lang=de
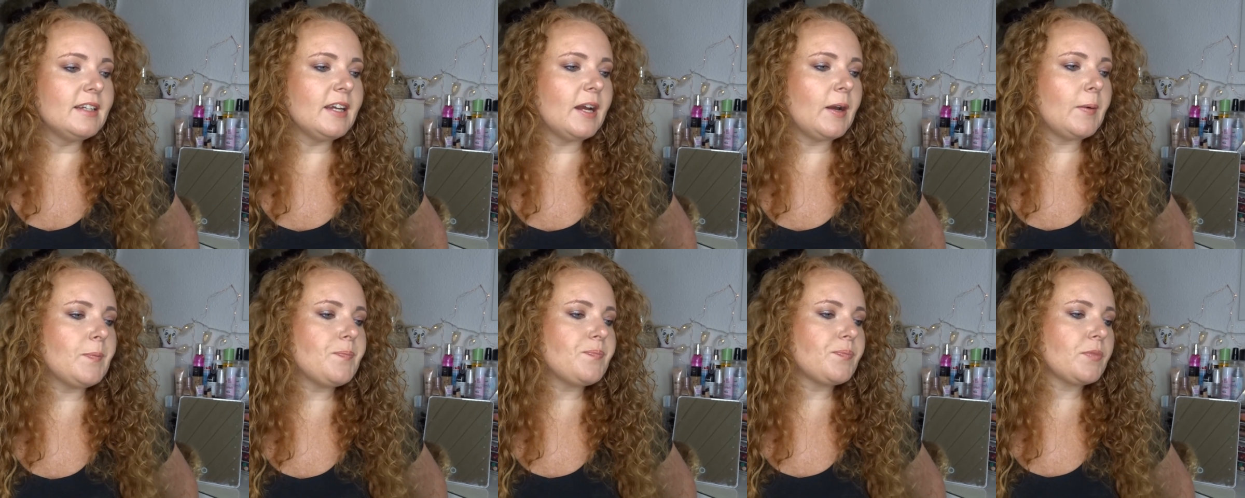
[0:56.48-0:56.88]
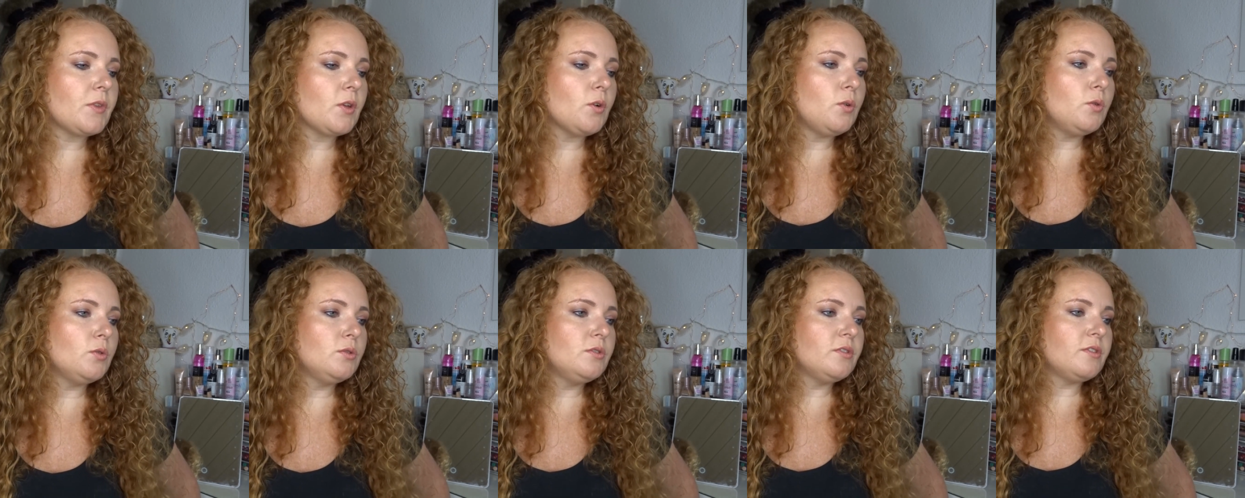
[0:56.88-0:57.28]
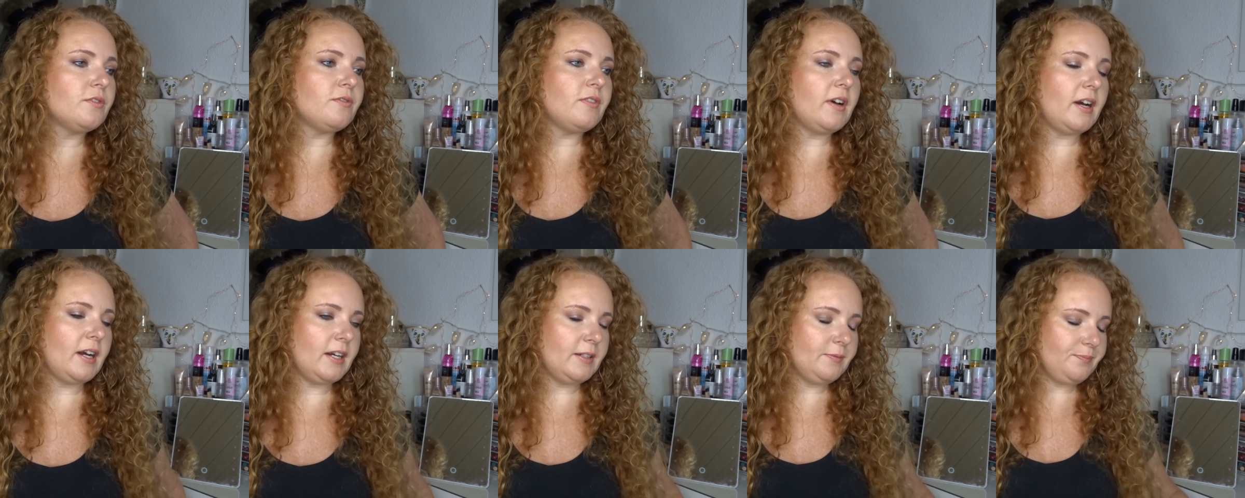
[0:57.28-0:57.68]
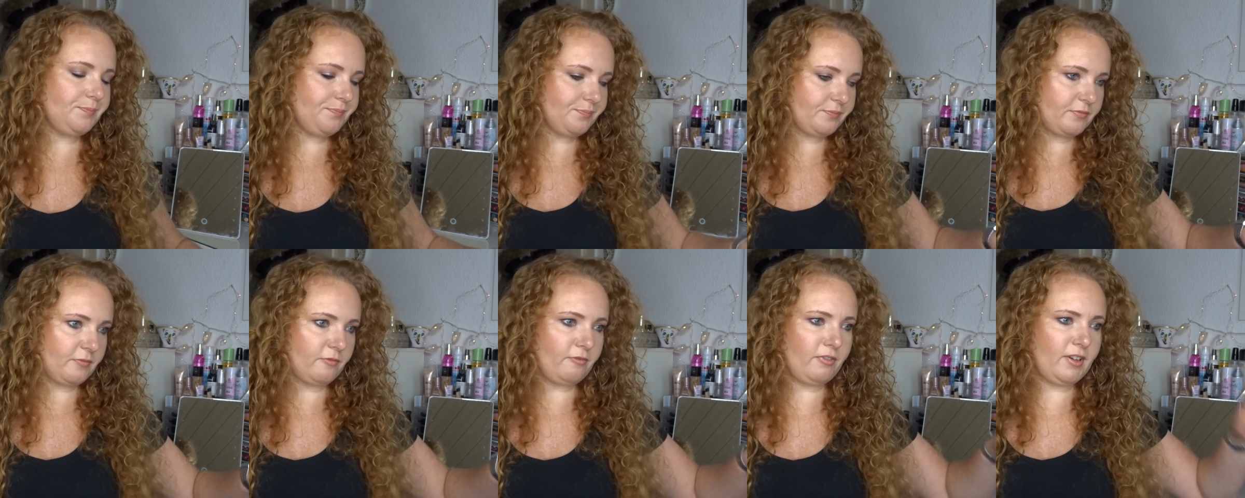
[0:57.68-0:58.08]
ja, und zwar
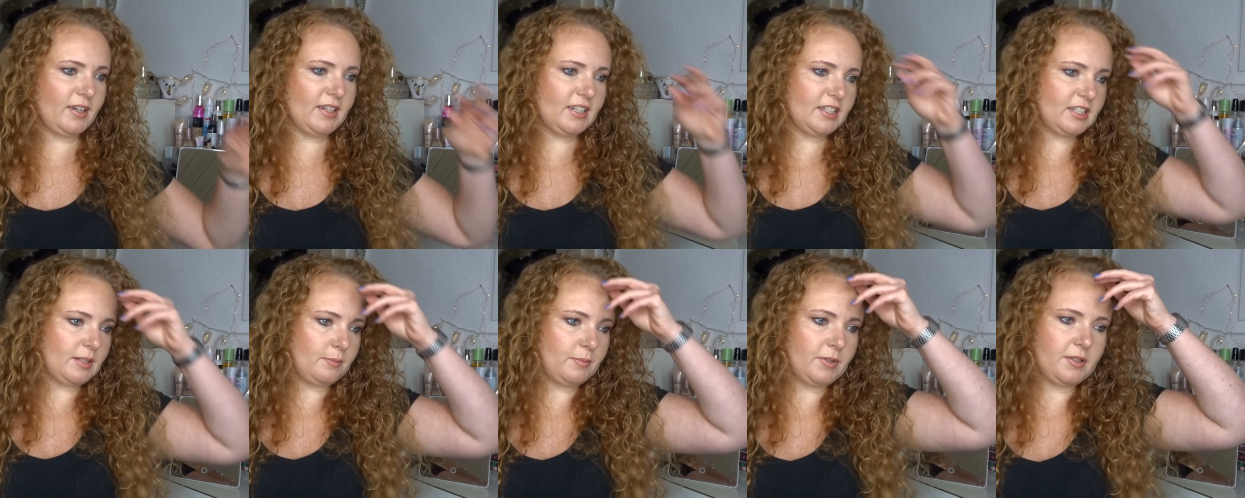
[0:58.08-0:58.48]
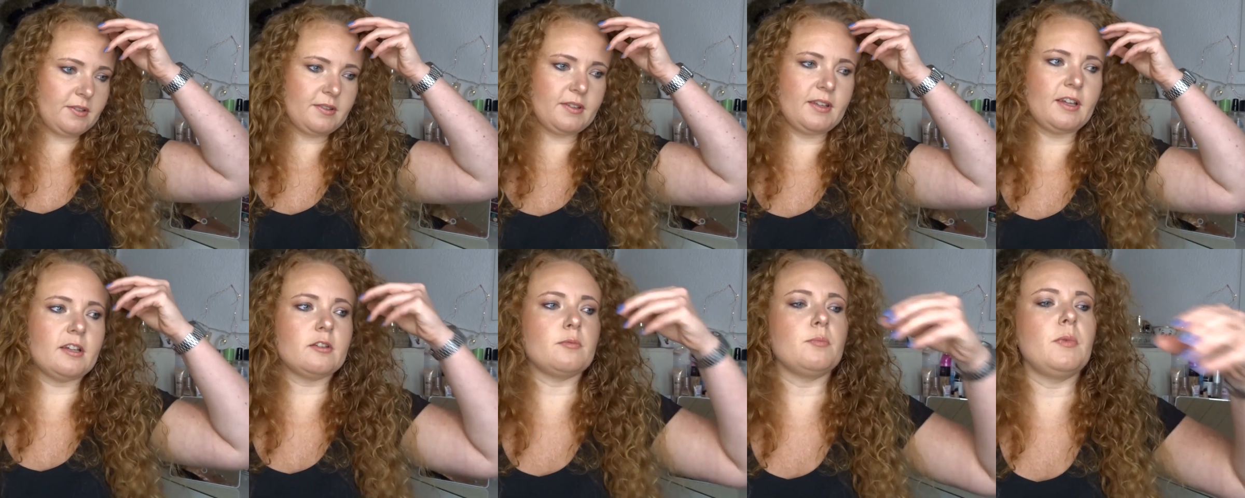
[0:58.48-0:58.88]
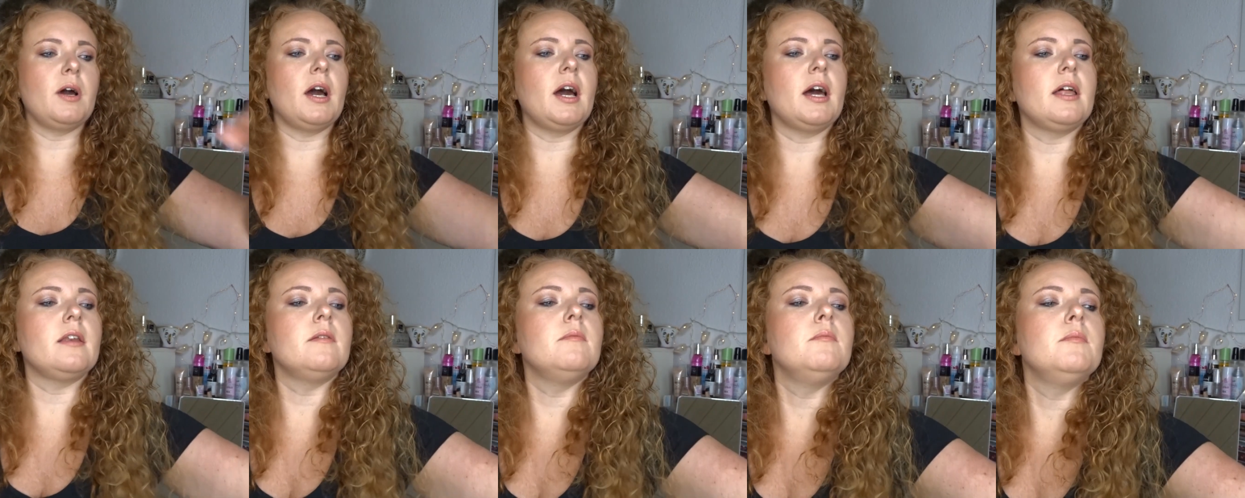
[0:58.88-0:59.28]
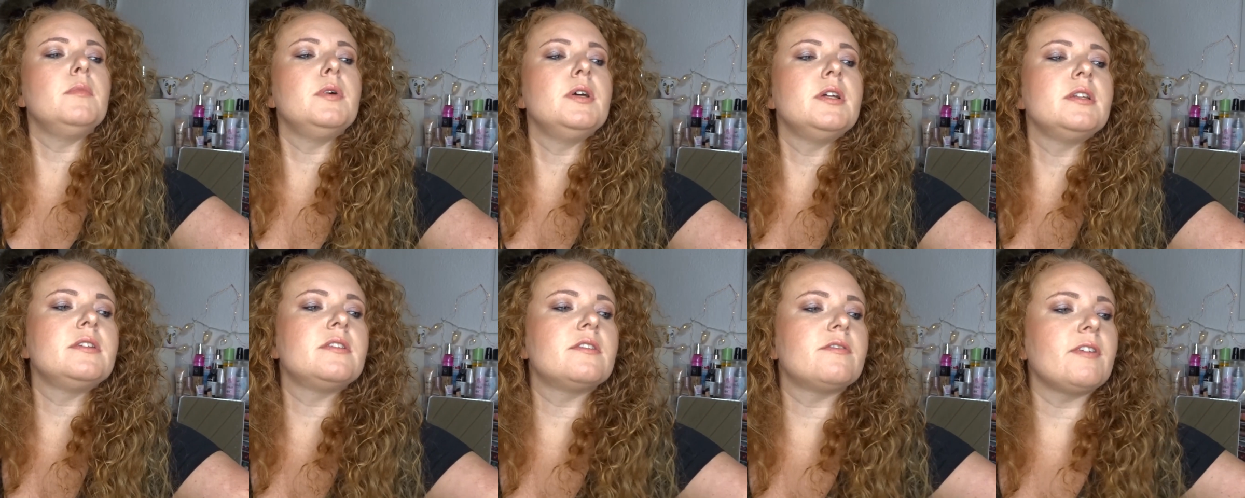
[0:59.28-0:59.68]
fange ich am besten erstmal an
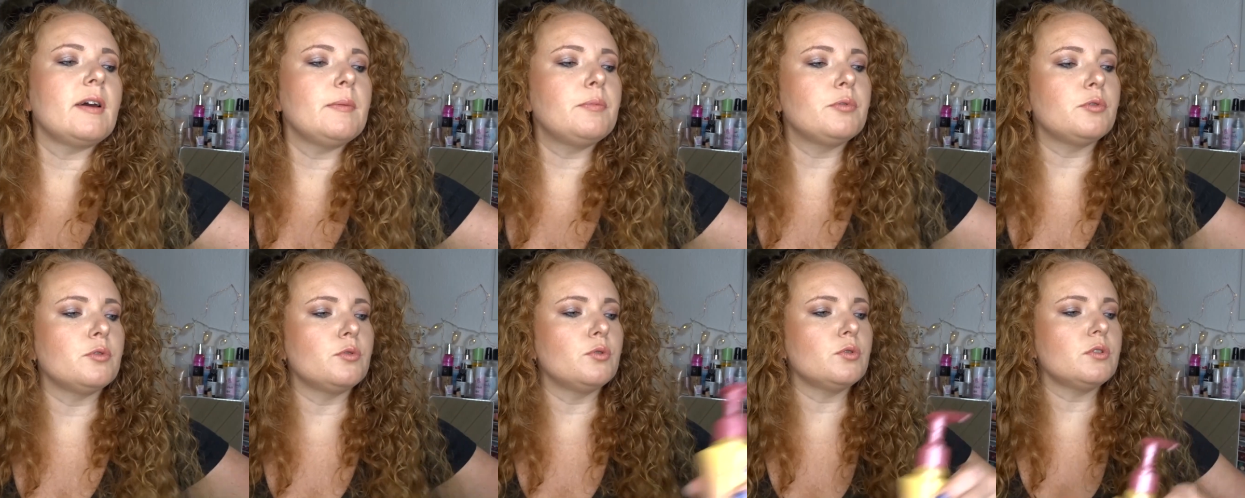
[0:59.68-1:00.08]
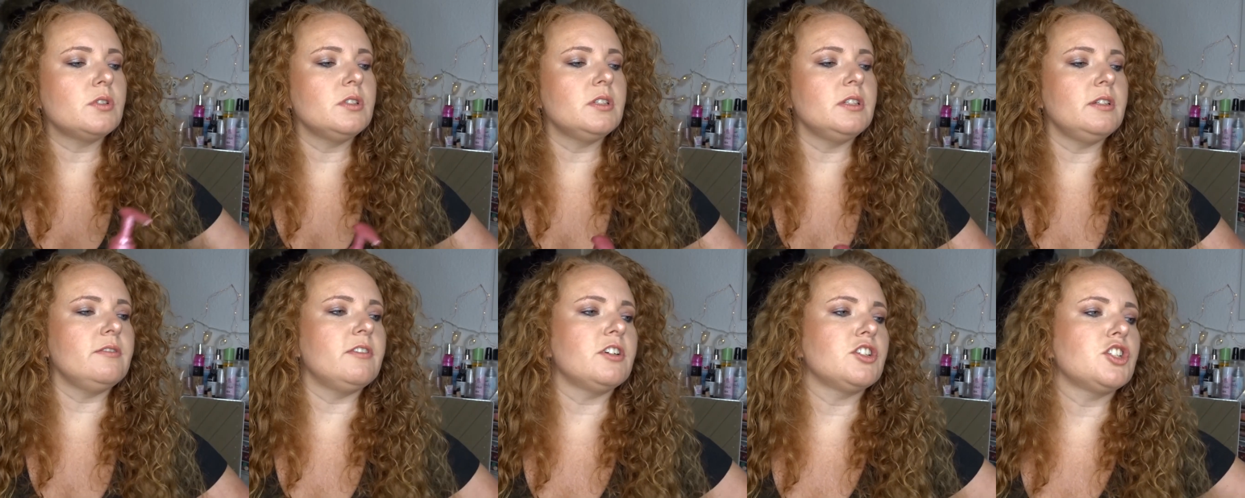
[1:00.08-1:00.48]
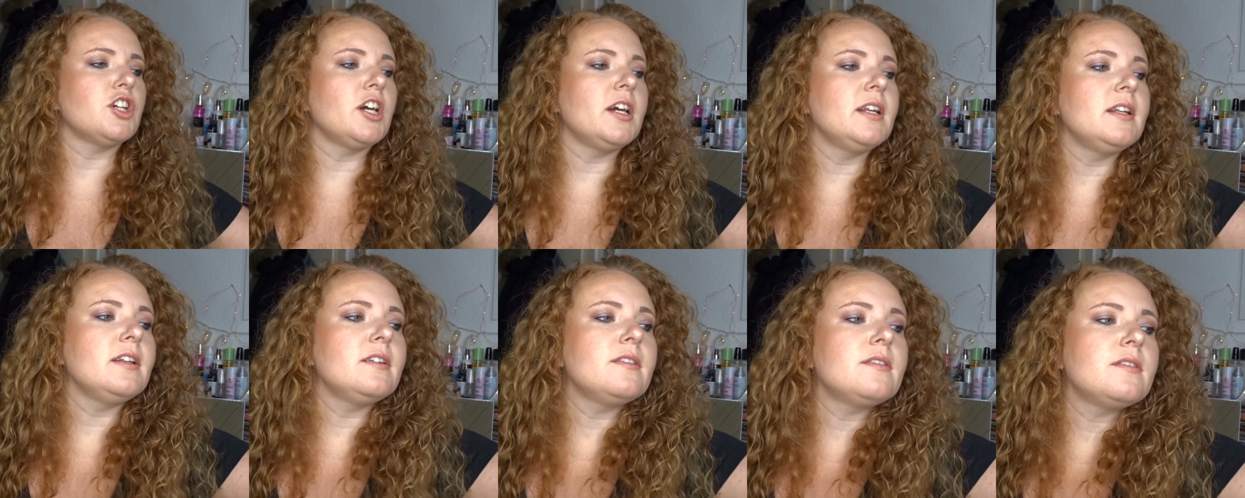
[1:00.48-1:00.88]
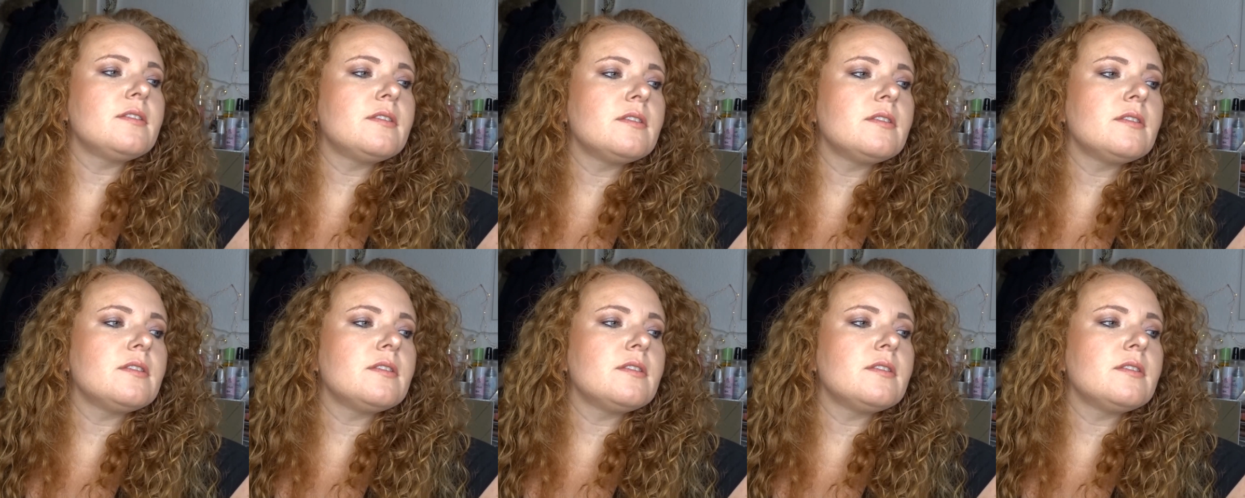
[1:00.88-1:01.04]
mit zwei Produkten, die wahrscheinlich